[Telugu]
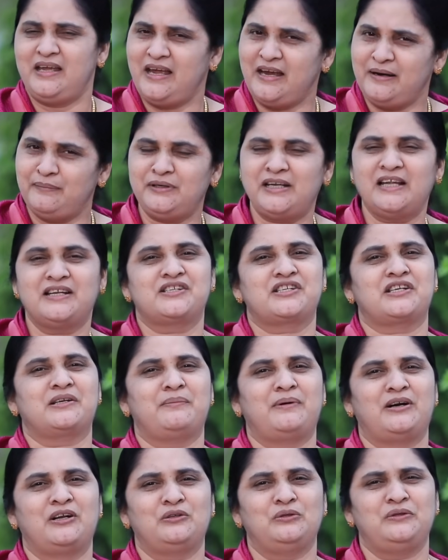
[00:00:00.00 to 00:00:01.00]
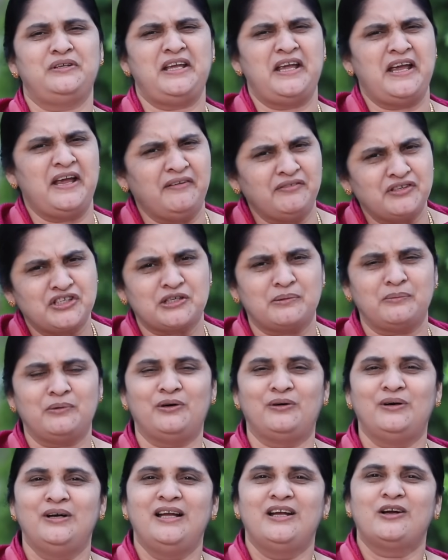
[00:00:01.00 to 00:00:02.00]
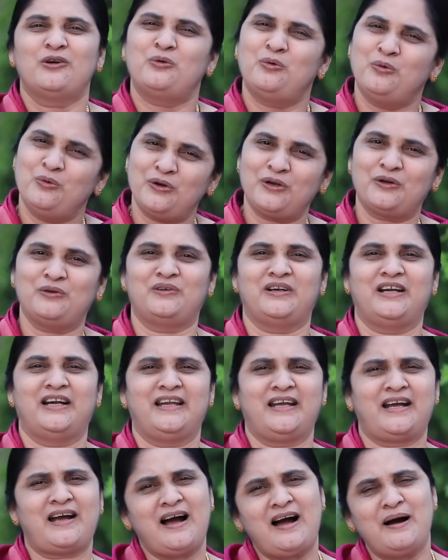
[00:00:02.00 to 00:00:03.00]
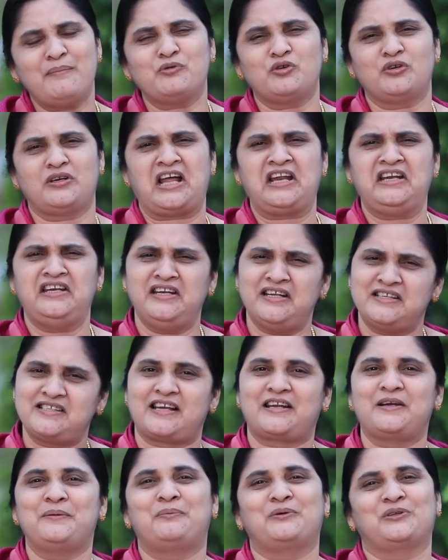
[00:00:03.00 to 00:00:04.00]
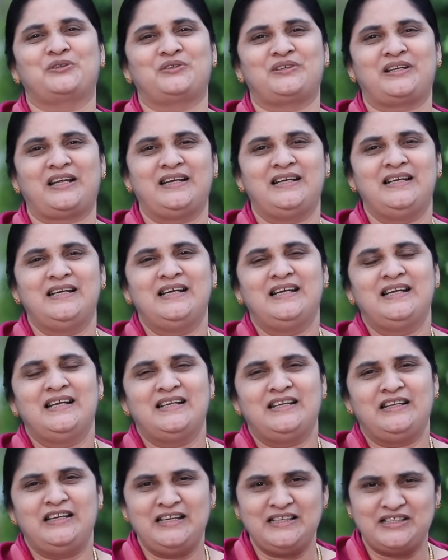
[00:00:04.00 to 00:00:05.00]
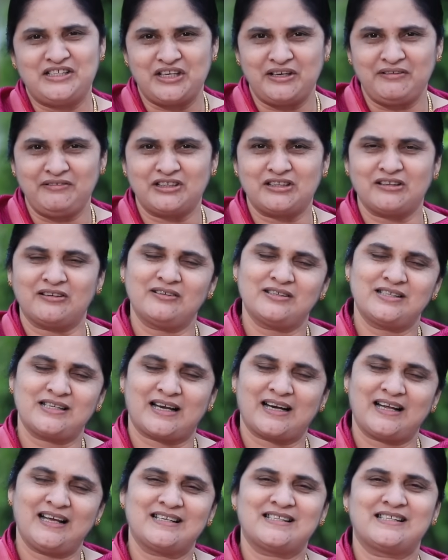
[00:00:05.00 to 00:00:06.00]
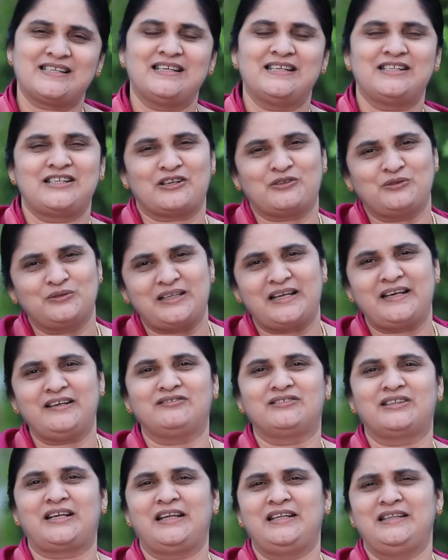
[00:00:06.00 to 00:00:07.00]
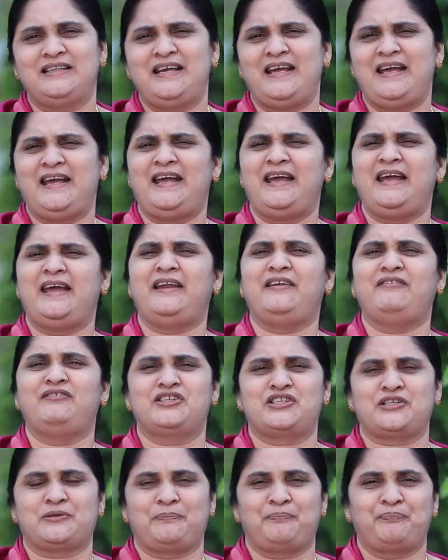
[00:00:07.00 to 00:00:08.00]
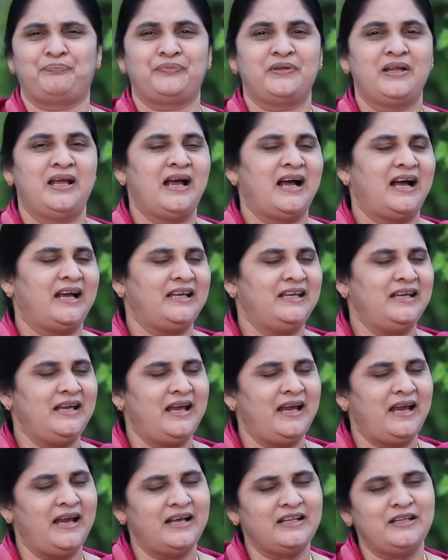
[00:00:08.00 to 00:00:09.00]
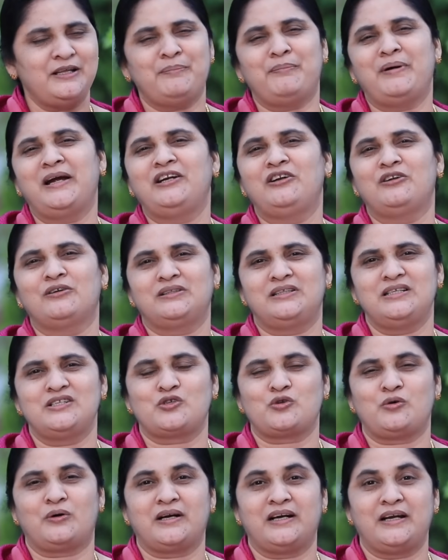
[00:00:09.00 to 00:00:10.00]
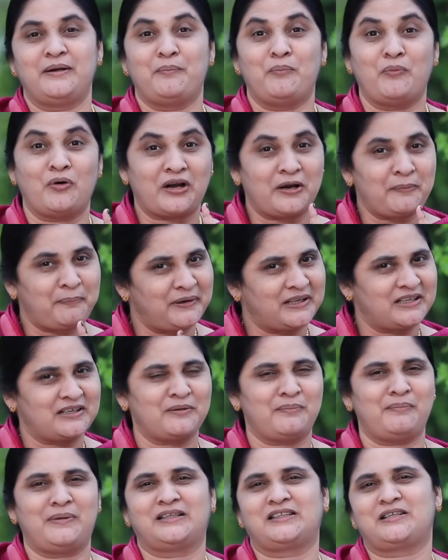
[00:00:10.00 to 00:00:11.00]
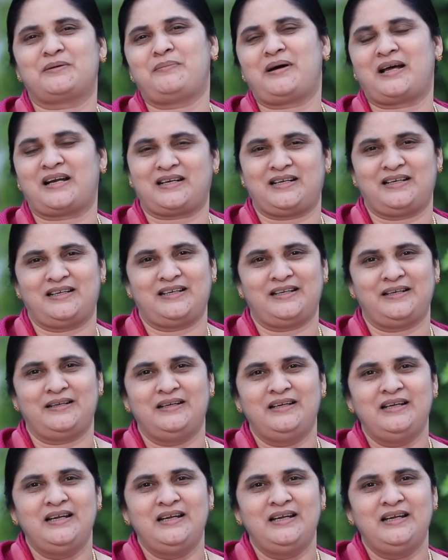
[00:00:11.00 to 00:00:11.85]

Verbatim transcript: ఏం టెన్షన్ పడద్దు ఏ విషయంలో కూల్గా ఉండండి కామ్గా ఉండండి అన్నీ జరిగిపోతుంటాయి నీ జీవితంలో జరగాల్సినవి జరుగుతూనే ఉంటాయి దేని విషయం ఏది మైండ్లోకి తీసుకోకండి మొర్ర పెట్టడం మాత్రం మానకండి